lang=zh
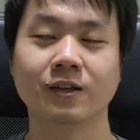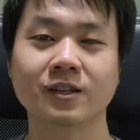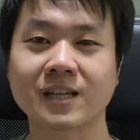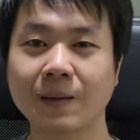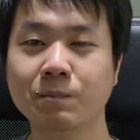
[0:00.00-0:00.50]
你的
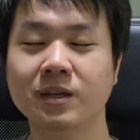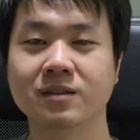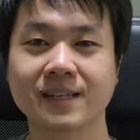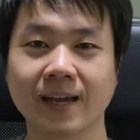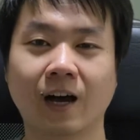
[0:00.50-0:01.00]
产
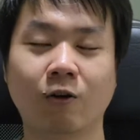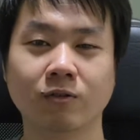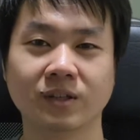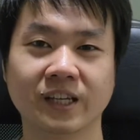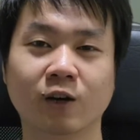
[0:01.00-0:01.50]
品再好，
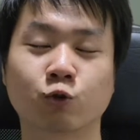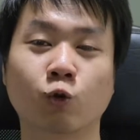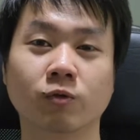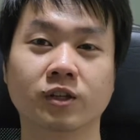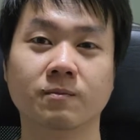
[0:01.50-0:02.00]
你要
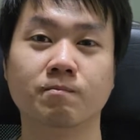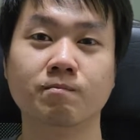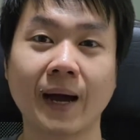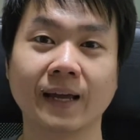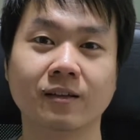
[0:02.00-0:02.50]
懂得
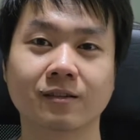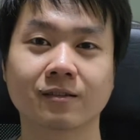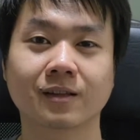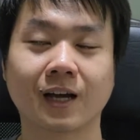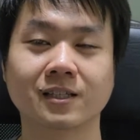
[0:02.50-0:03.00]
卖。
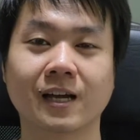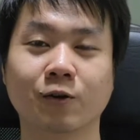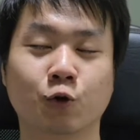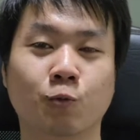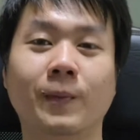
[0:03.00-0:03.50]
它才
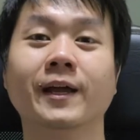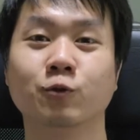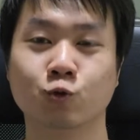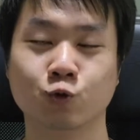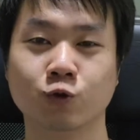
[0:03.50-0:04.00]
能够卖得
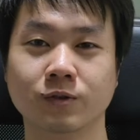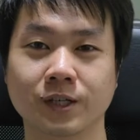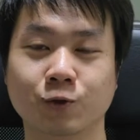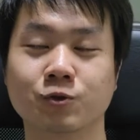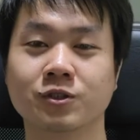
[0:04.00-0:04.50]
出去，
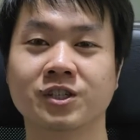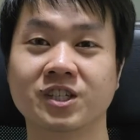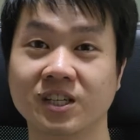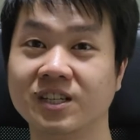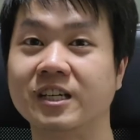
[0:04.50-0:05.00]
也就是
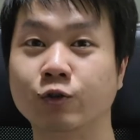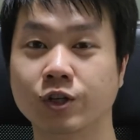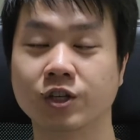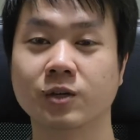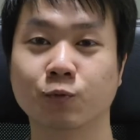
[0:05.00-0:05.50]
行销
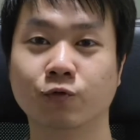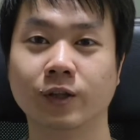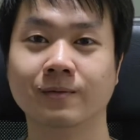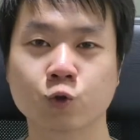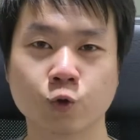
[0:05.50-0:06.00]
的这一部
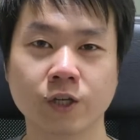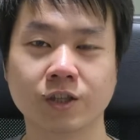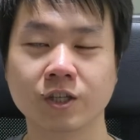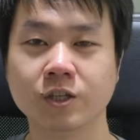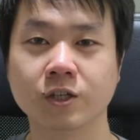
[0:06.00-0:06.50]
分。所以，
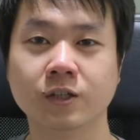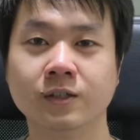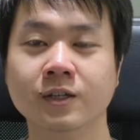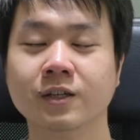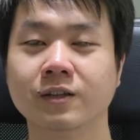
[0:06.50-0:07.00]
第一个，
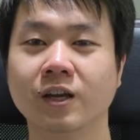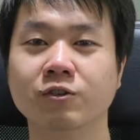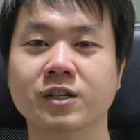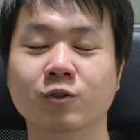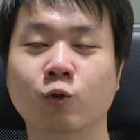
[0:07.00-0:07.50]
你要
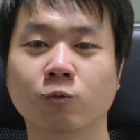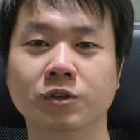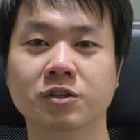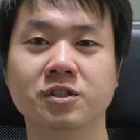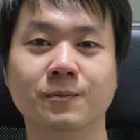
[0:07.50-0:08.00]
先懂
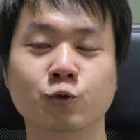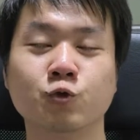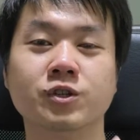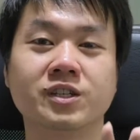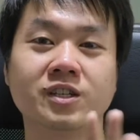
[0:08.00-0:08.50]
得怎么
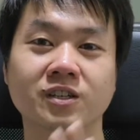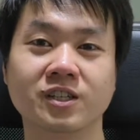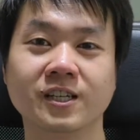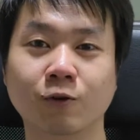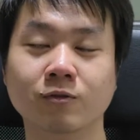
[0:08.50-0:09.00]
去行
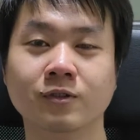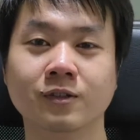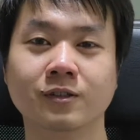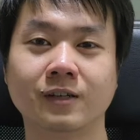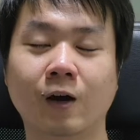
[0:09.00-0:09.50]
销，
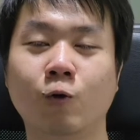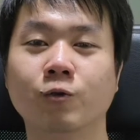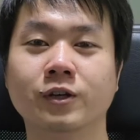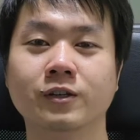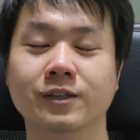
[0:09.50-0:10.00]
然后
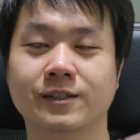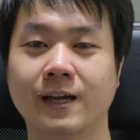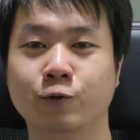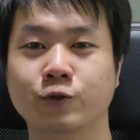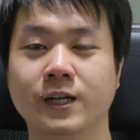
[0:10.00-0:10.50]
呢，你
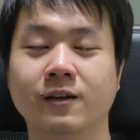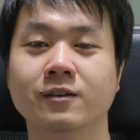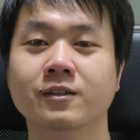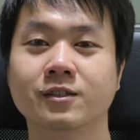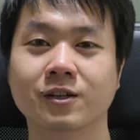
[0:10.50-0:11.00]
才去想
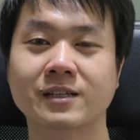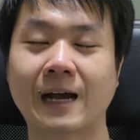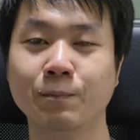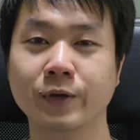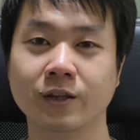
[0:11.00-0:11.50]
这个
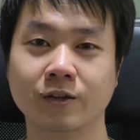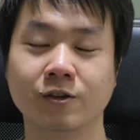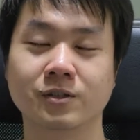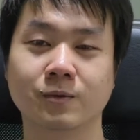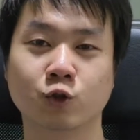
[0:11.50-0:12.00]
产品要
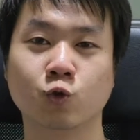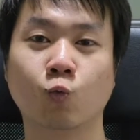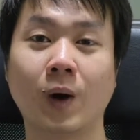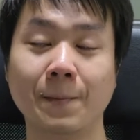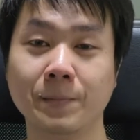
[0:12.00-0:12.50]
怎么去
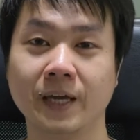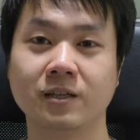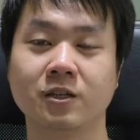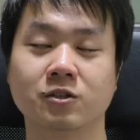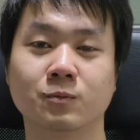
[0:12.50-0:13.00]
完美，
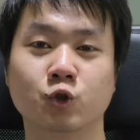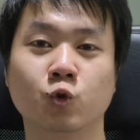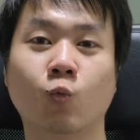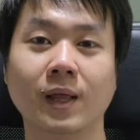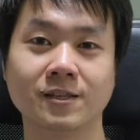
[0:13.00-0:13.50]
要怎么去
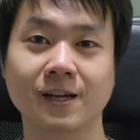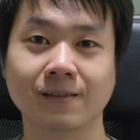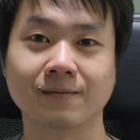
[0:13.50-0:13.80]
完善。